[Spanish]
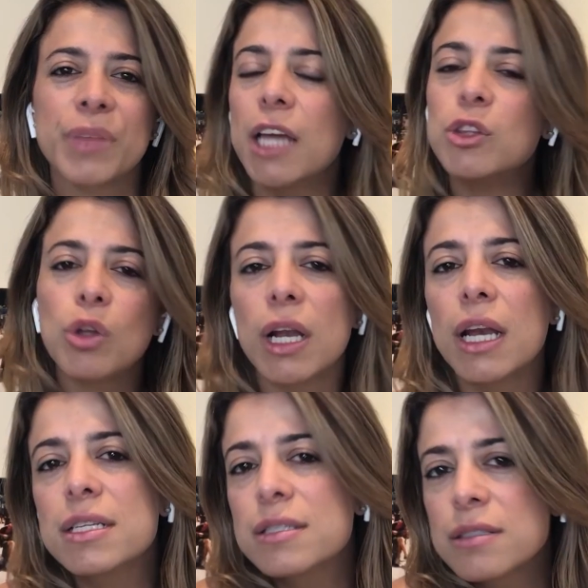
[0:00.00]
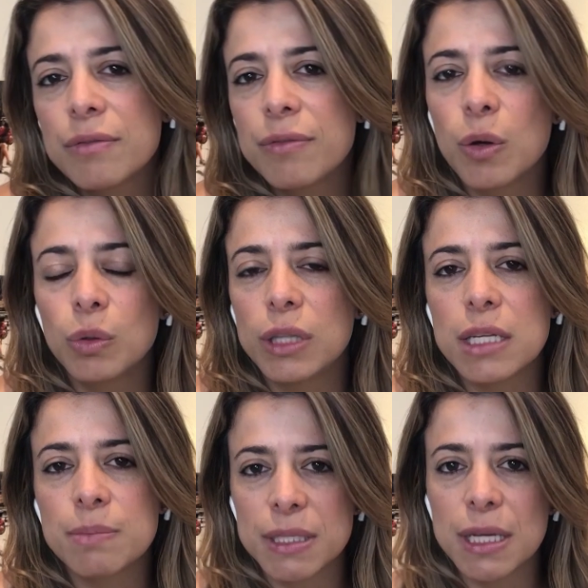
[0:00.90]
en todas las
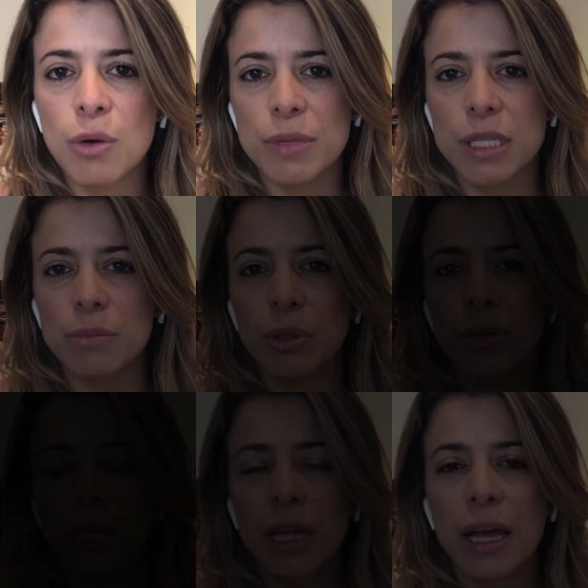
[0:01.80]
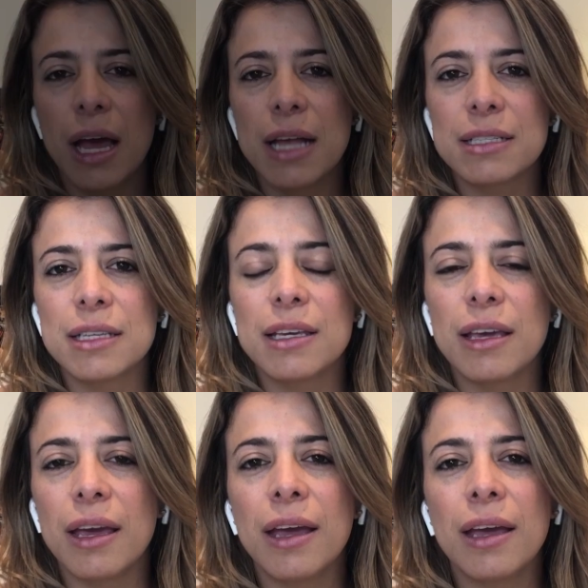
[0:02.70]
facultades pasa lo mismo. Así
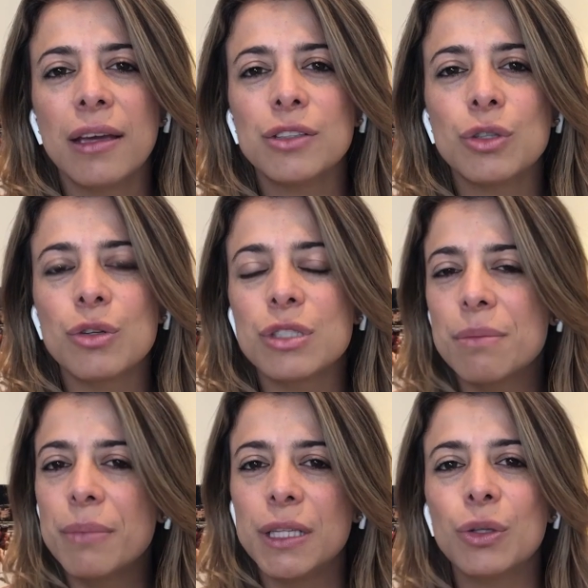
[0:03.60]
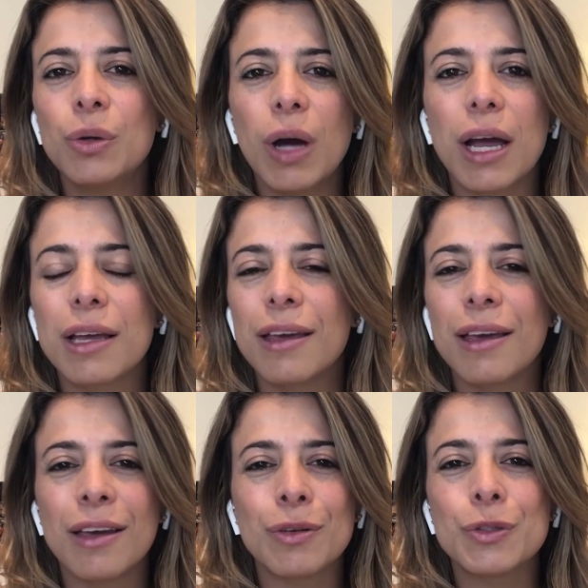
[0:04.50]
que yo los invito a
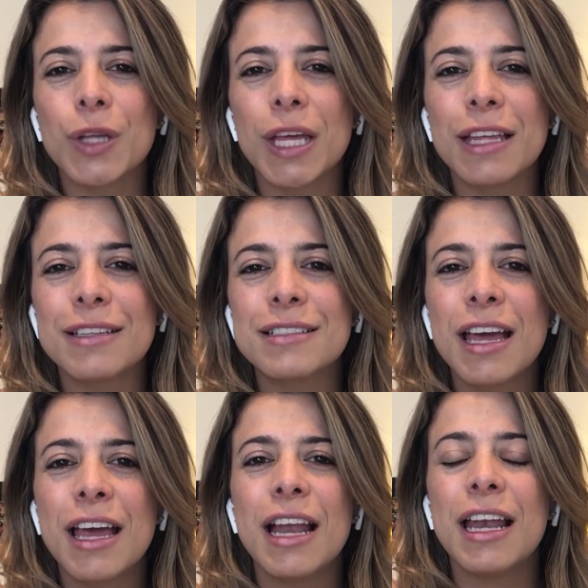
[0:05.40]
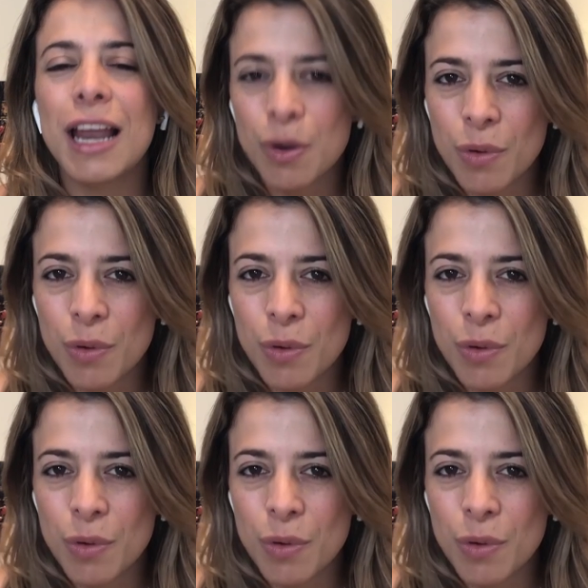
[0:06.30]
que ustedes, la